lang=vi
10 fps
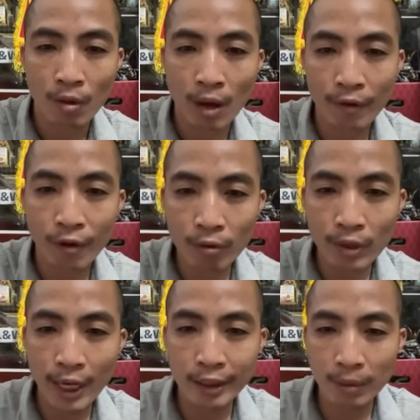Hoàng Phúc
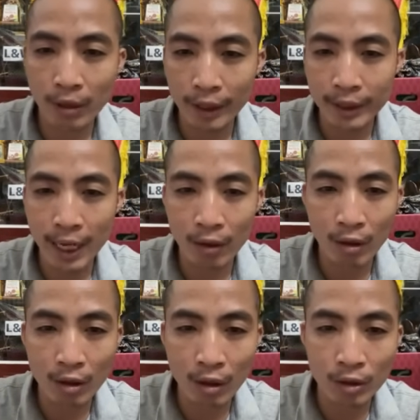anh cho em hỏi nhà
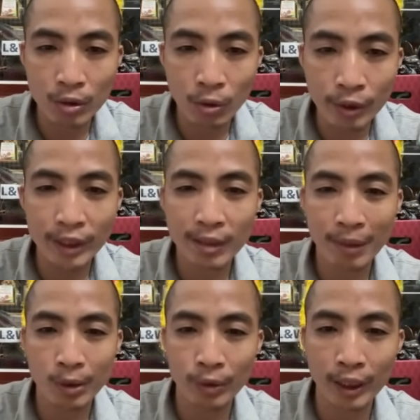có con cui
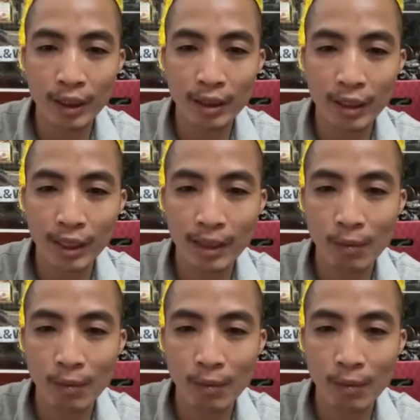mật quỷ à,